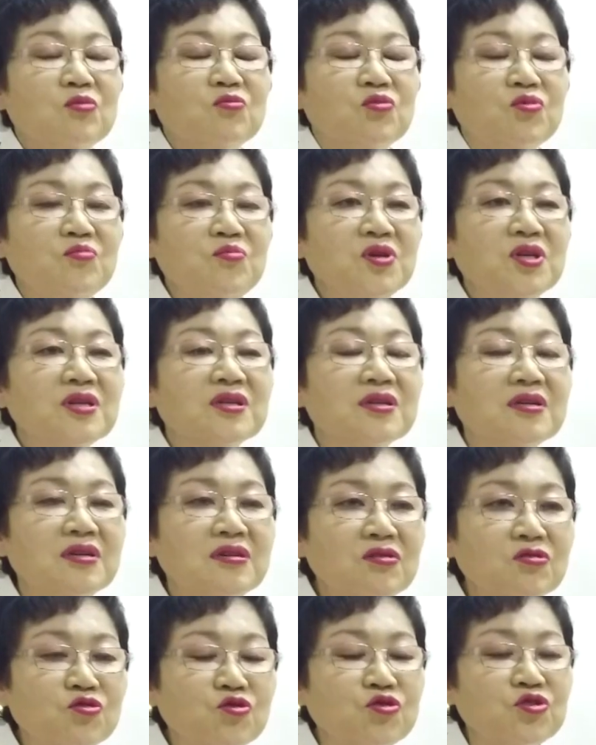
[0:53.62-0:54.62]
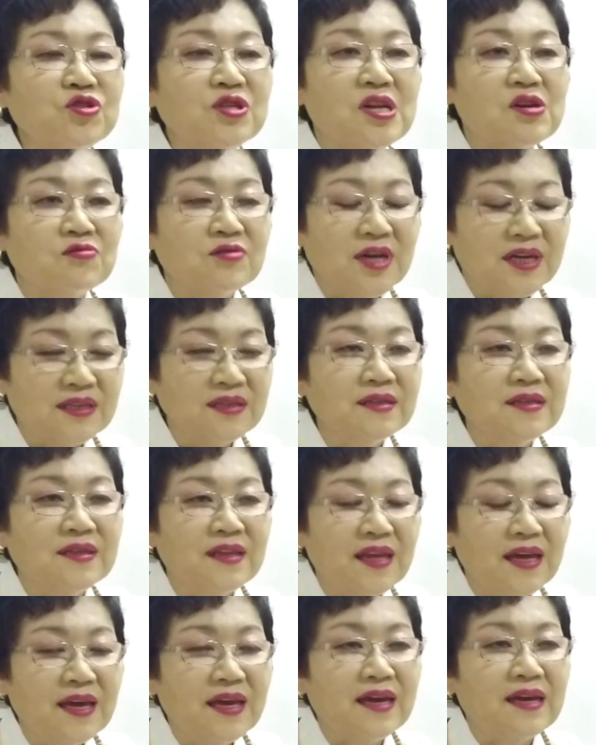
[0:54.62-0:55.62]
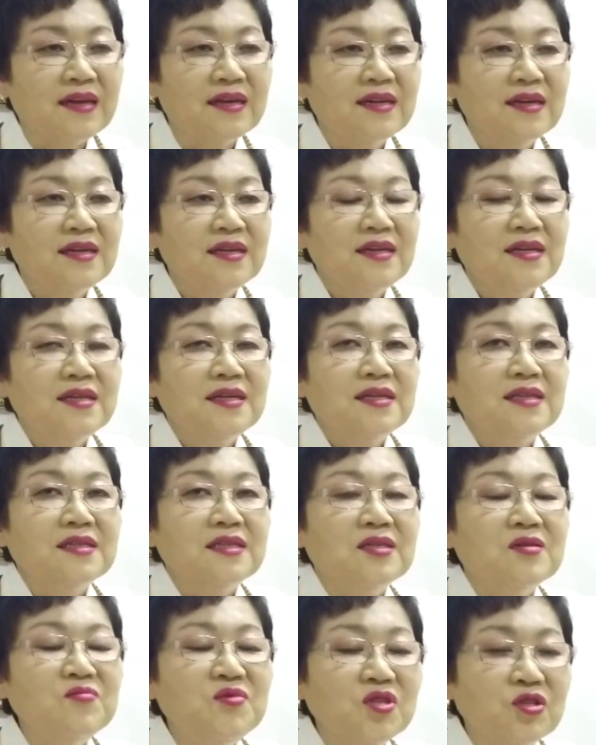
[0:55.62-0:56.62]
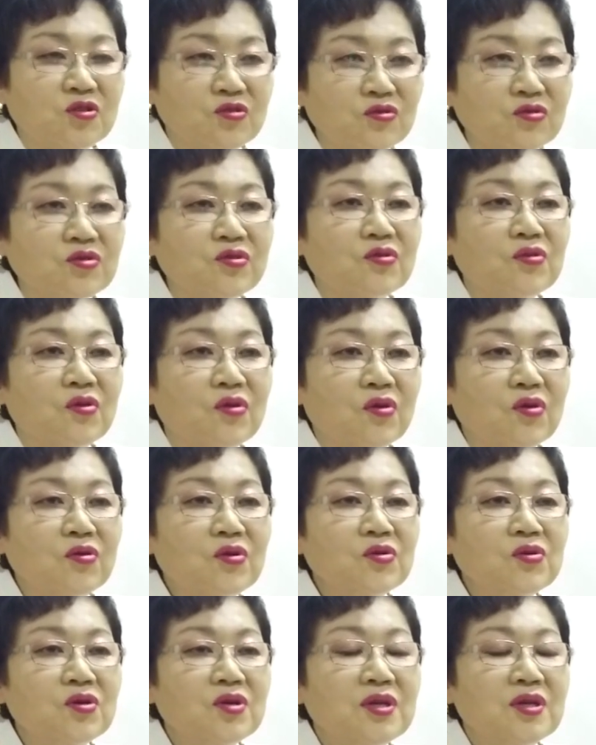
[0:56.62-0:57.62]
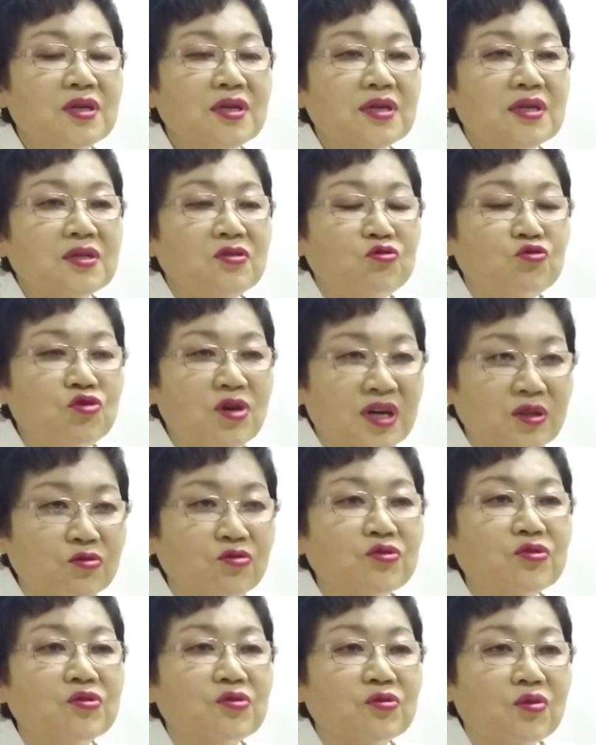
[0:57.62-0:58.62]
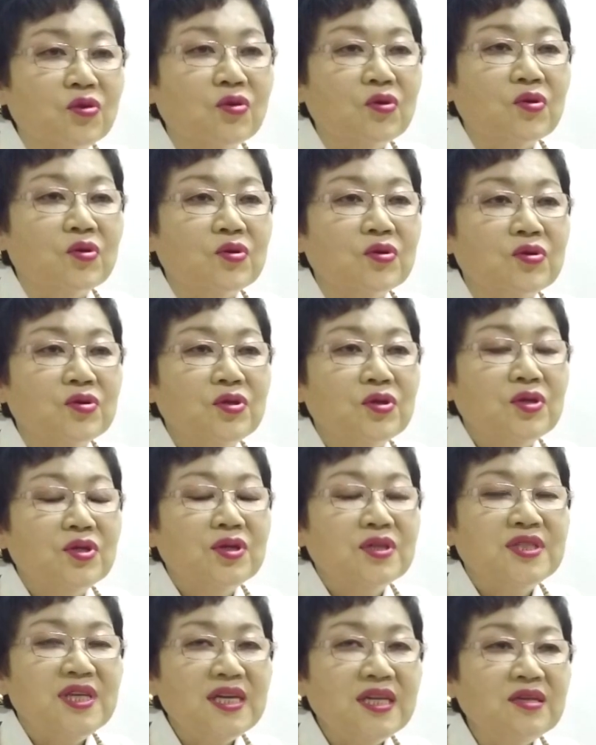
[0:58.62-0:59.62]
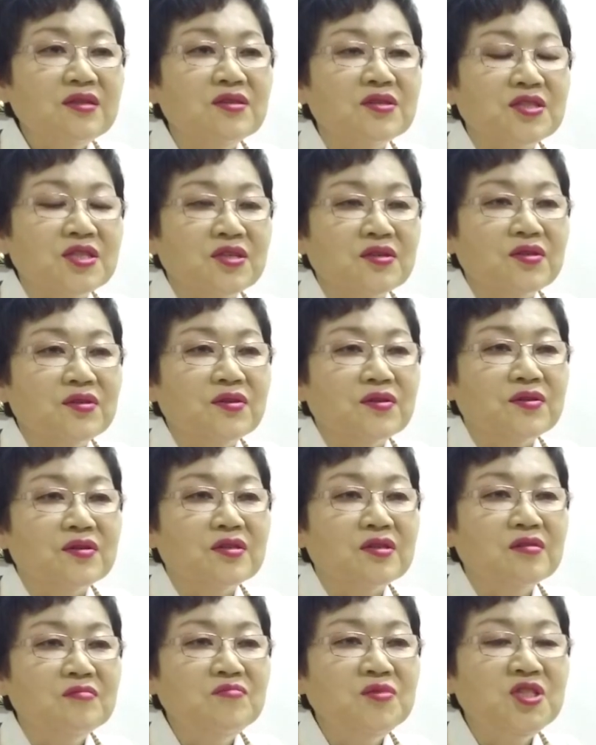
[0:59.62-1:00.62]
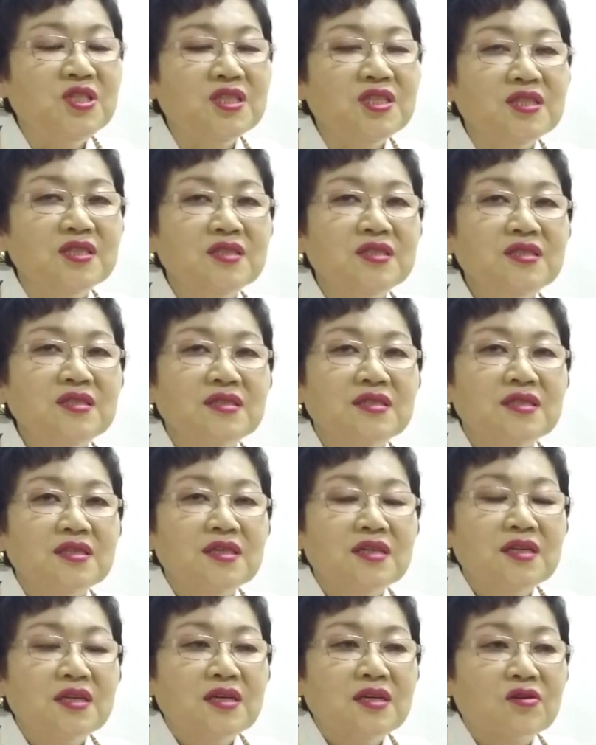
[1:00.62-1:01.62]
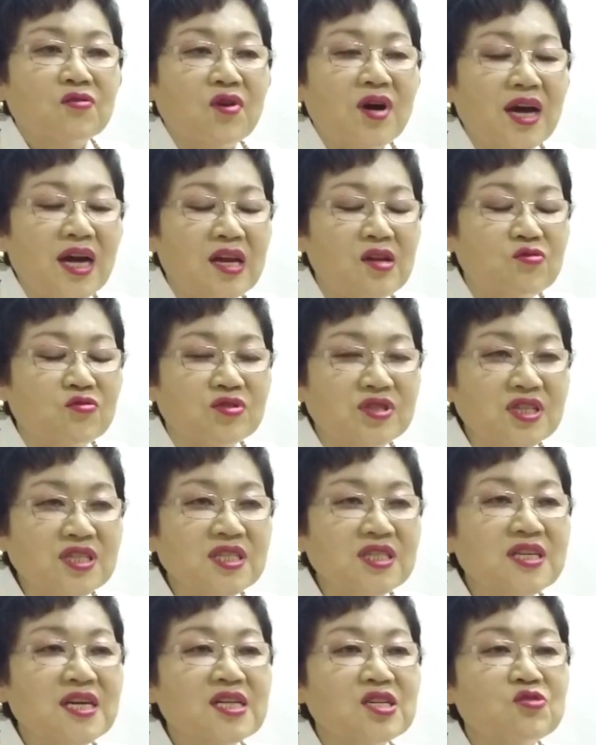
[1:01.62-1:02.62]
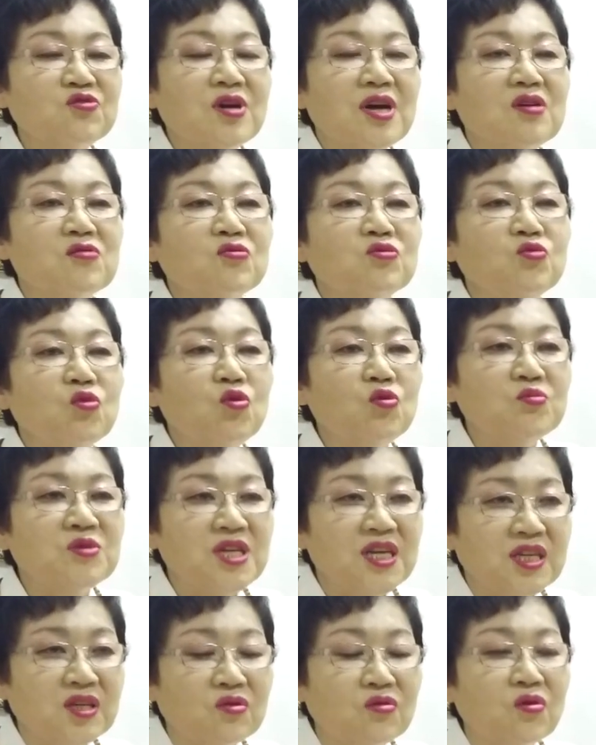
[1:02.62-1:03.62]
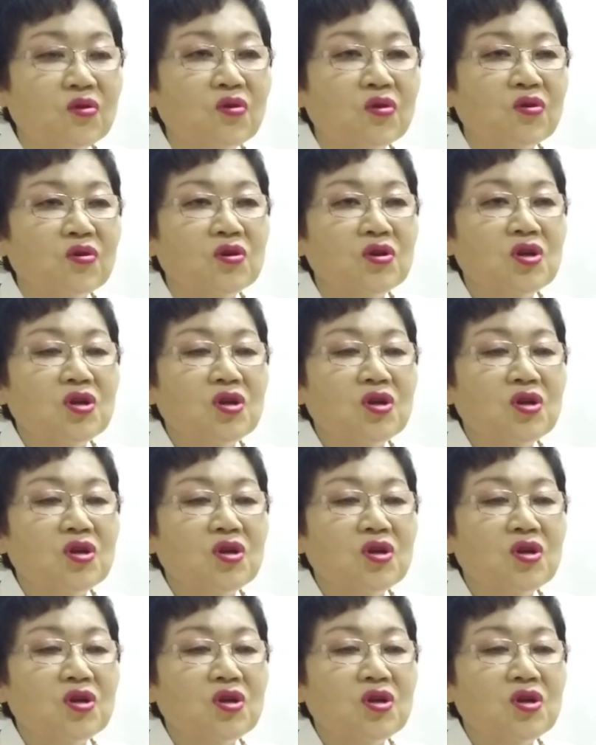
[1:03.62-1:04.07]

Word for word: 분명히 큰 곳인 줄 알고 갔는데 음식도 그렇고 육아도 그렇고 체린 것이요. 음식은 과일도 싱싱하지도 않고 조금 체리고